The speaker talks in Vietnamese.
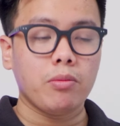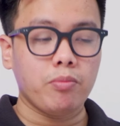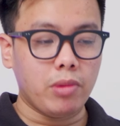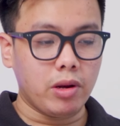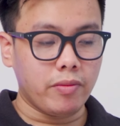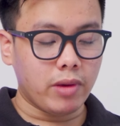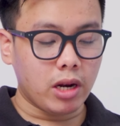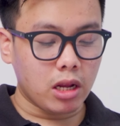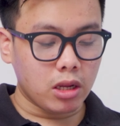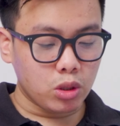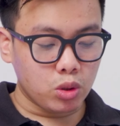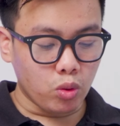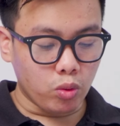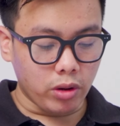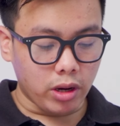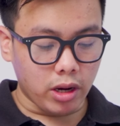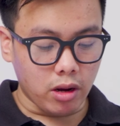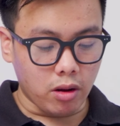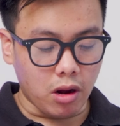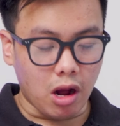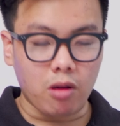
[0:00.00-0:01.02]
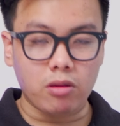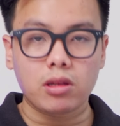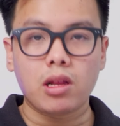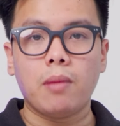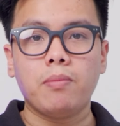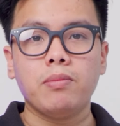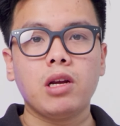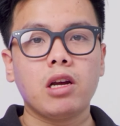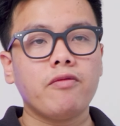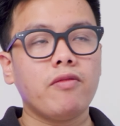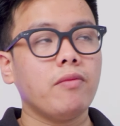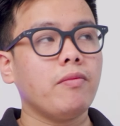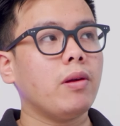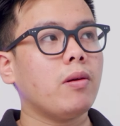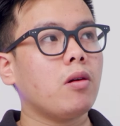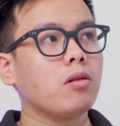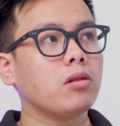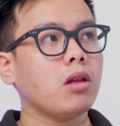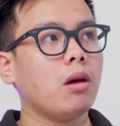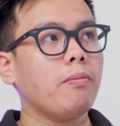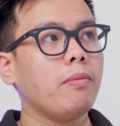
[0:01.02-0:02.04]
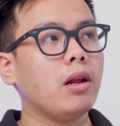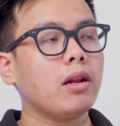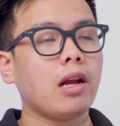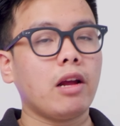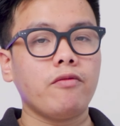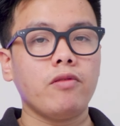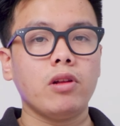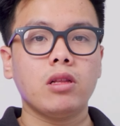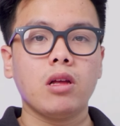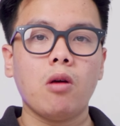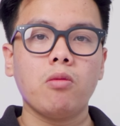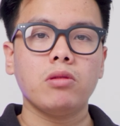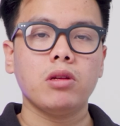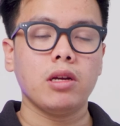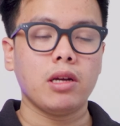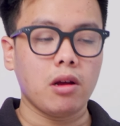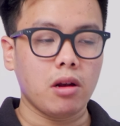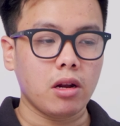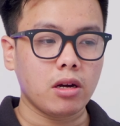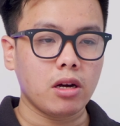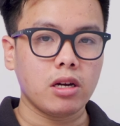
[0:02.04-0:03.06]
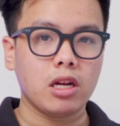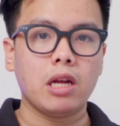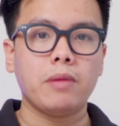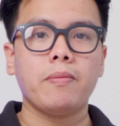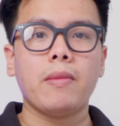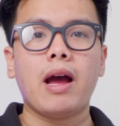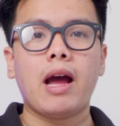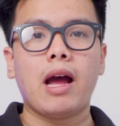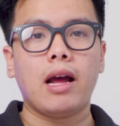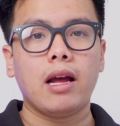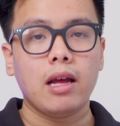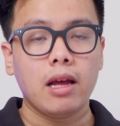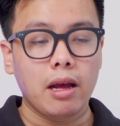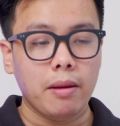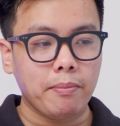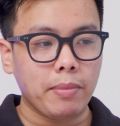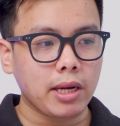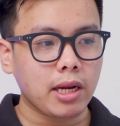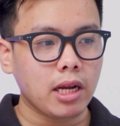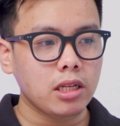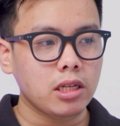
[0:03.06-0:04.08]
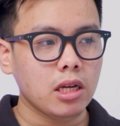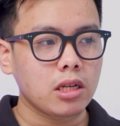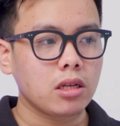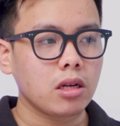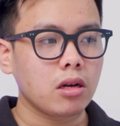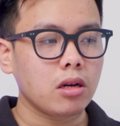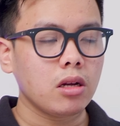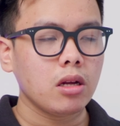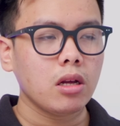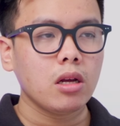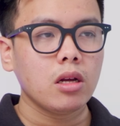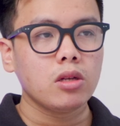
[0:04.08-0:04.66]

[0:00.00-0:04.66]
mình vẫn đang dùng kiểu học tập những phần mềm học tập bên ngành viễn thông như kiểu là GNS3, Package Chaser.